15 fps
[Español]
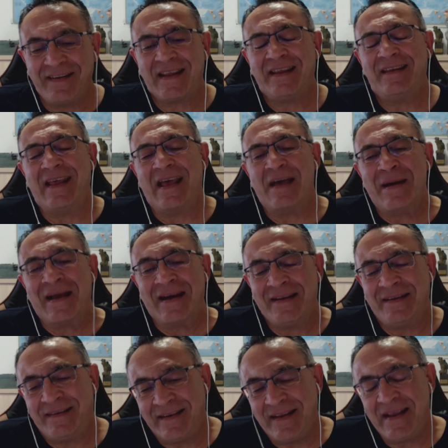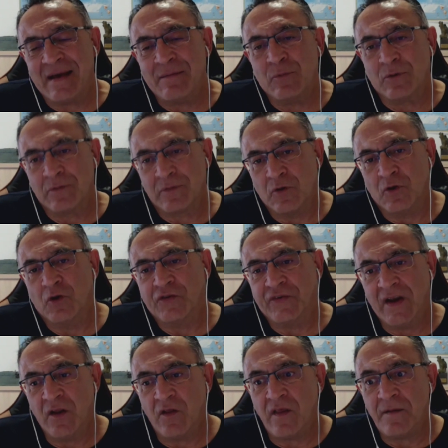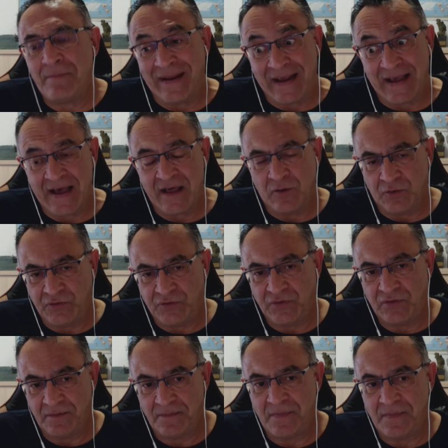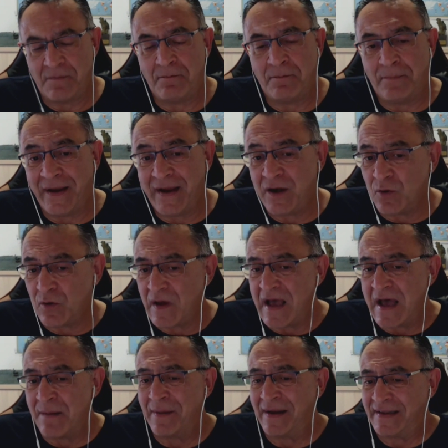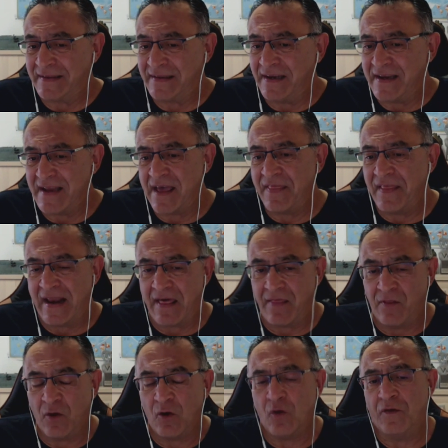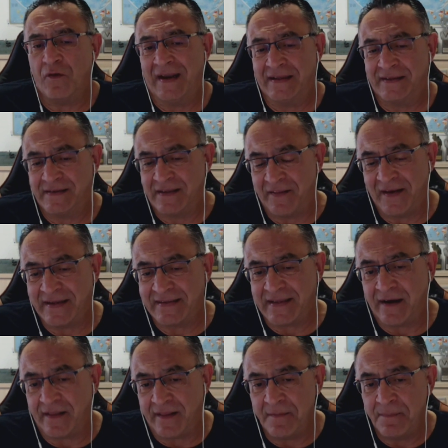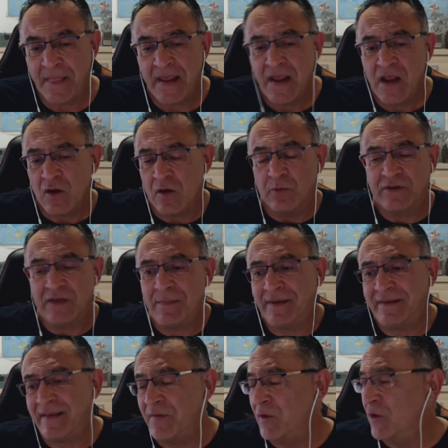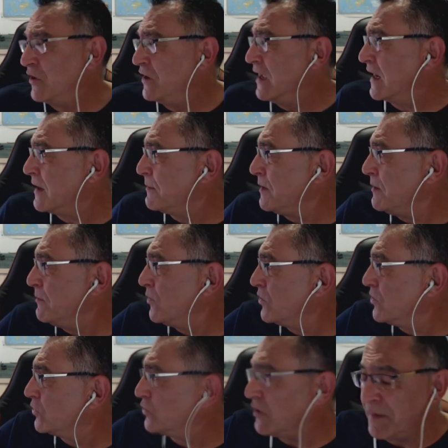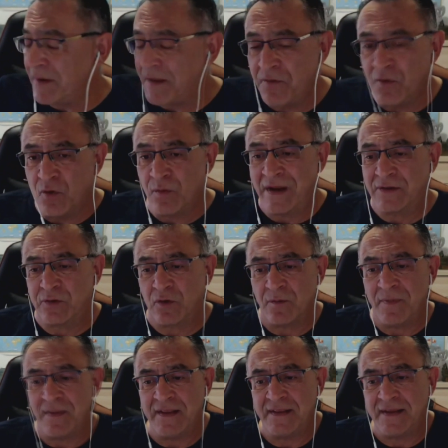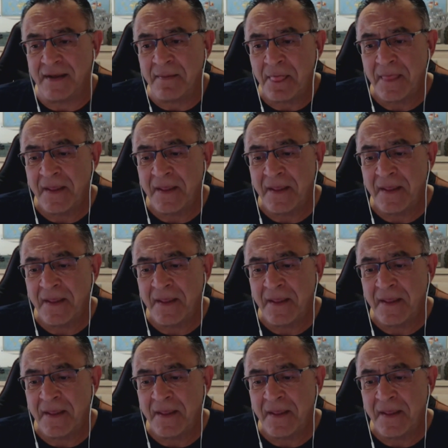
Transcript: que amanece con los cielos despejados. Pero a partir ya de las 2 de las 3 de la tarde como está pasando hoy. Ahora mismo yo estoy viendo una tormenta